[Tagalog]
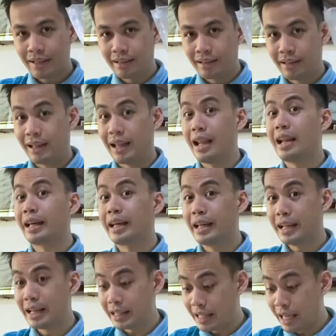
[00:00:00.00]

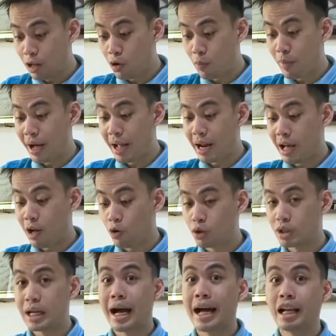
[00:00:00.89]
Malalagay ng yelo para
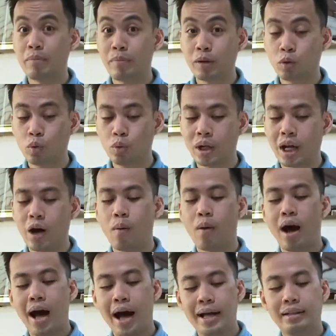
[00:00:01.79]
kung sakali
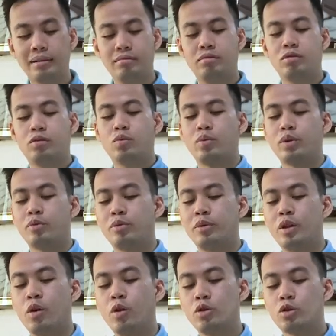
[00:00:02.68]
matunaw at we
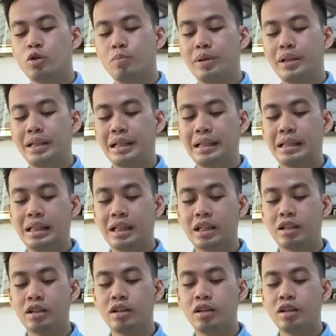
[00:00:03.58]
will also be
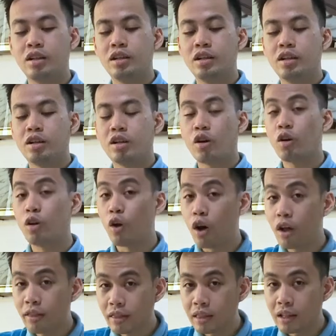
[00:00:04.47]
needing
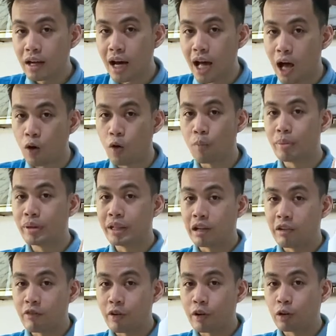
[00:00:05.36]
cloth. Ako
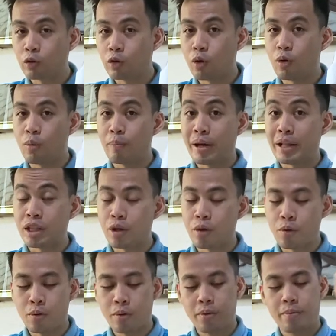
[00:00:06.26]
pinrefer ko
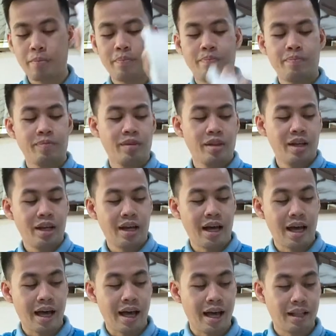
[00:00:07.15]
panyo
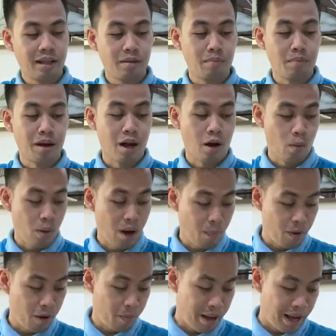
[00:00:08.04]
at mga
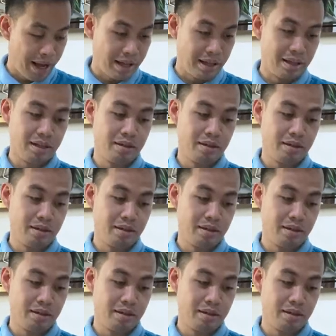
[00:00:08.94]
rubber band.